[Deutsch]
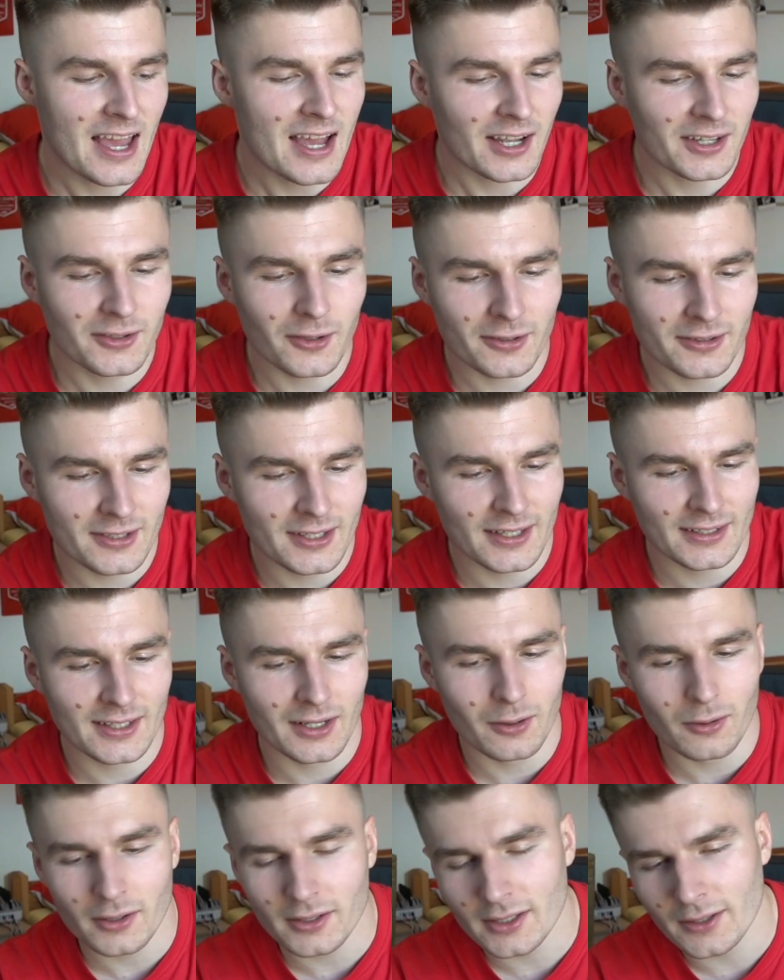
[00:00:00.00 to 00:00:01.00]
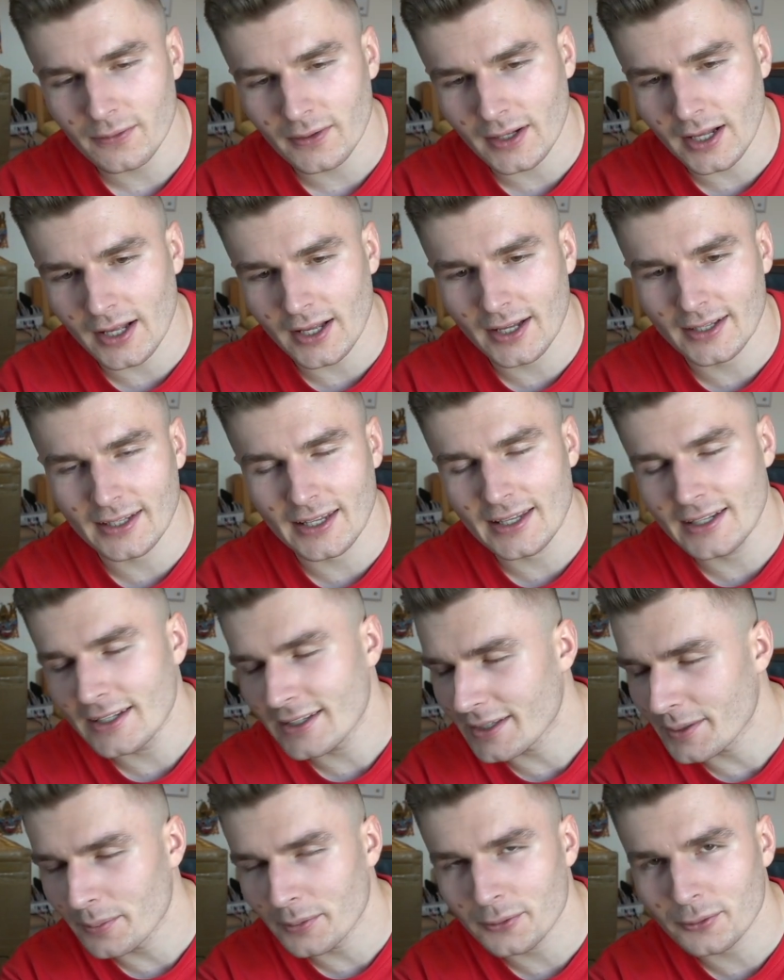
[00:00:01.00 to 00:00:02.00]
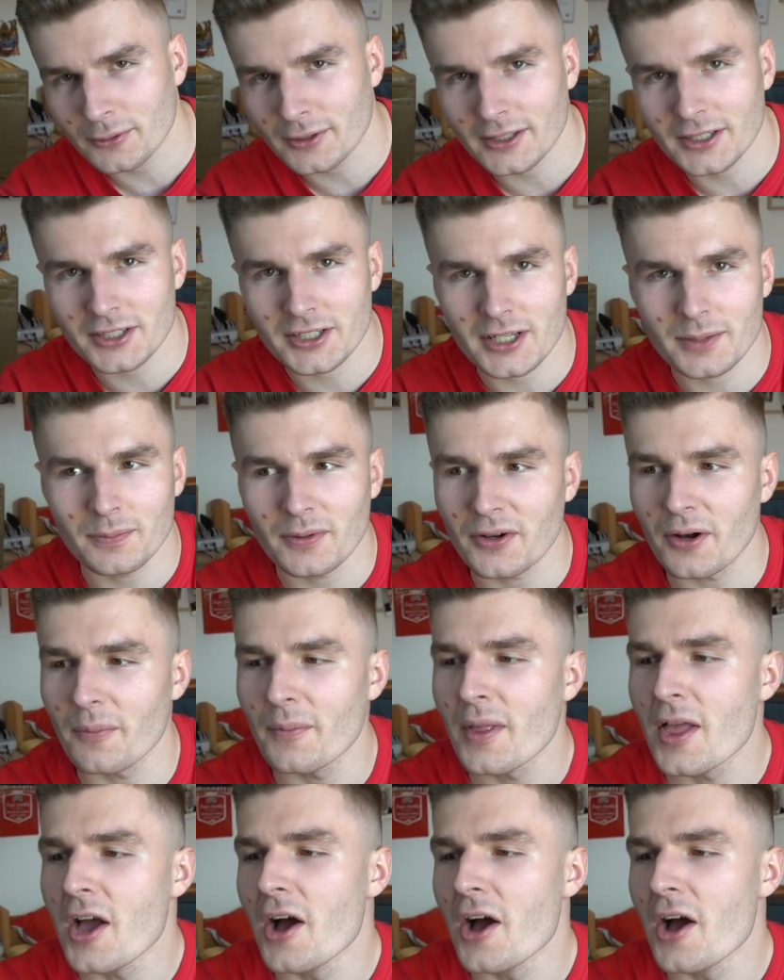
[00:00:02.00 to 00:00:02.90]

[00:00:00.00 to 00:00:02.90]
Knossi hat ja auch in der Vergangenheit ähnliche Produkte geschickt bekommen.